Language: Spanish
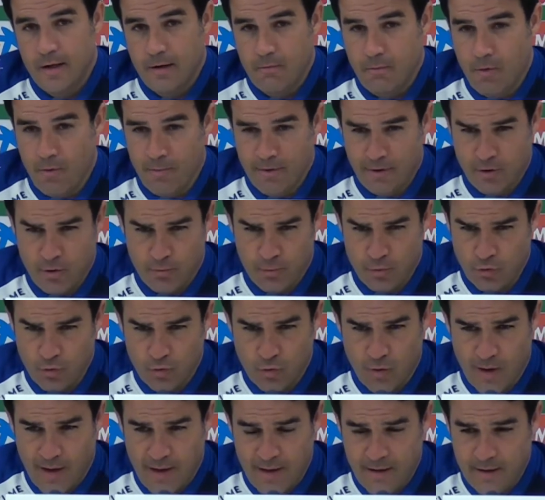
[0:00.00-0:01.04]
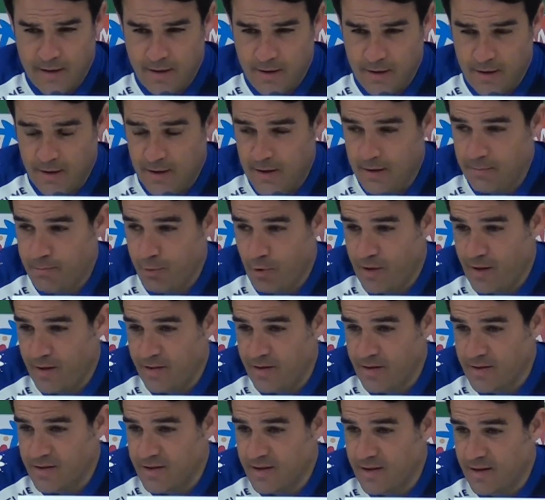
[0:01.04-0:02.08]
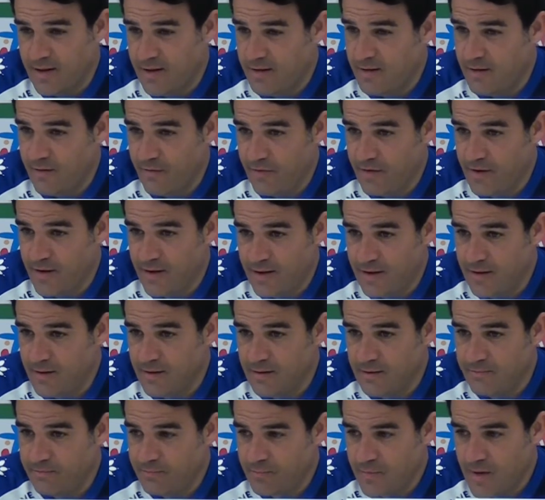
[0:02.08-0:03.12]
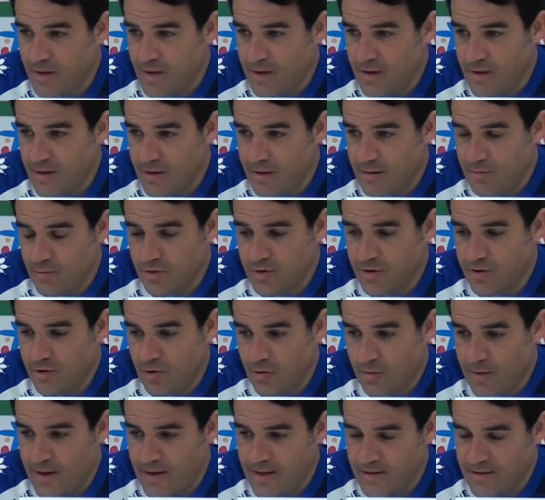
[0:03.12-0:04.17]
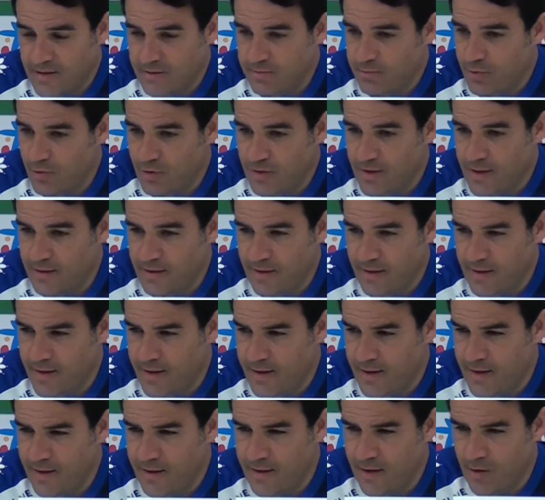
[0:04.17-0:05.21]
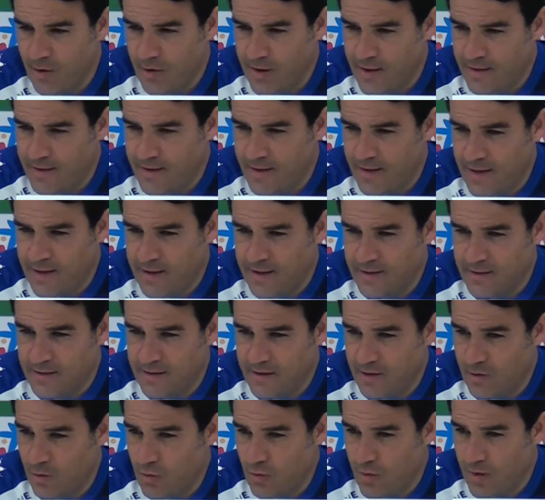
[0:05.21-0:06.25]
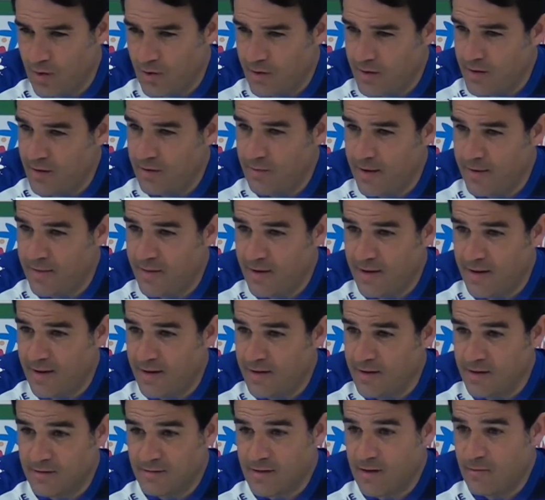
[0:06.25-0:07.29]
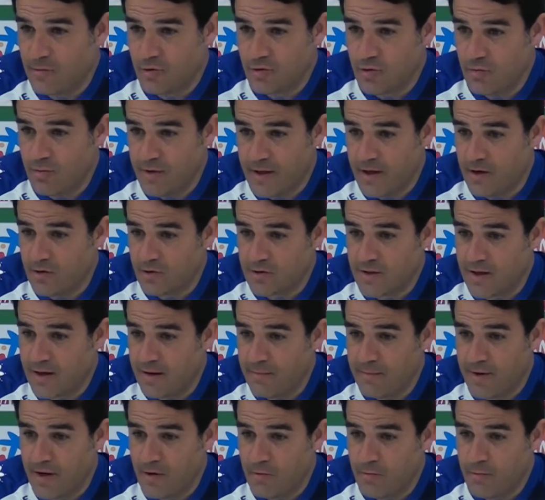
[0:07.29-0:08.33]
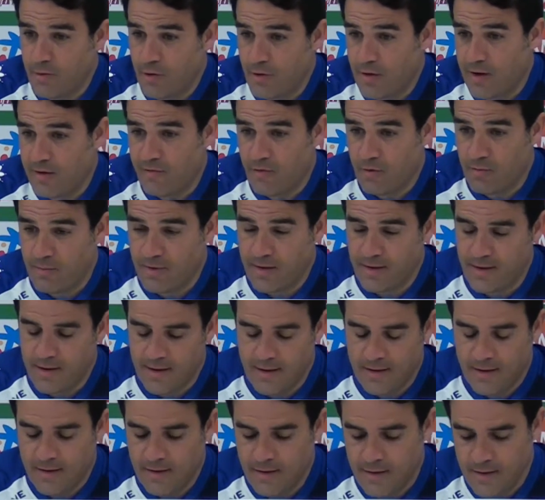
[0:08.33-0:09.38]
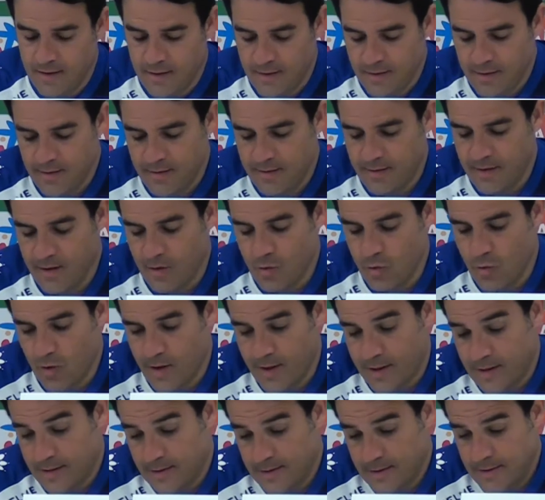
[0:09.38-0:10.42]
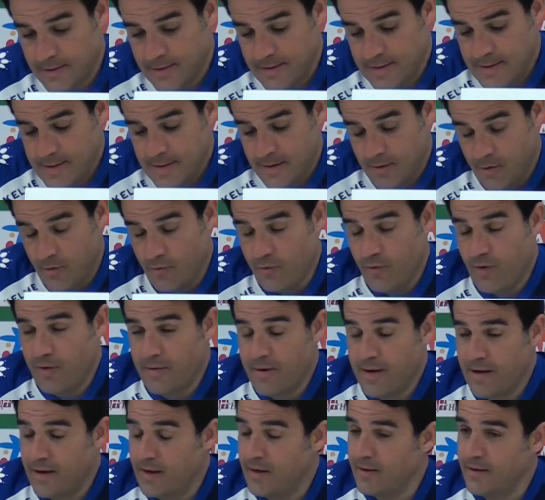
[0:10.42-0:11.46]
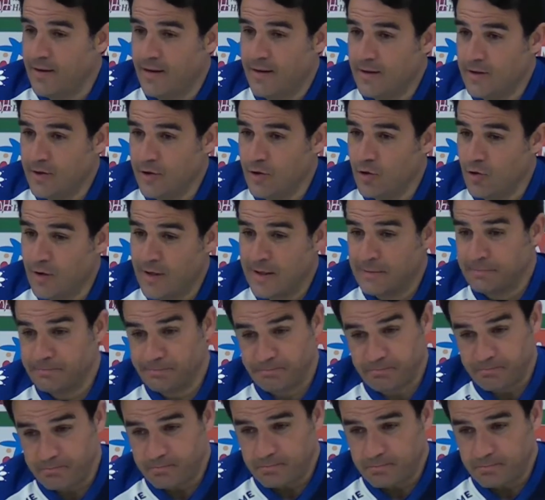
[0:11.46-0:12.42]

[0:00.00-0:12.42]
momento puntual y, por necesidad. Al final hemos tenido bajas importantes de, los laterales, de los jugadores de banda y estamos obligados a cambiar un poco la forma de, jugar. No fue bien el día del Girona.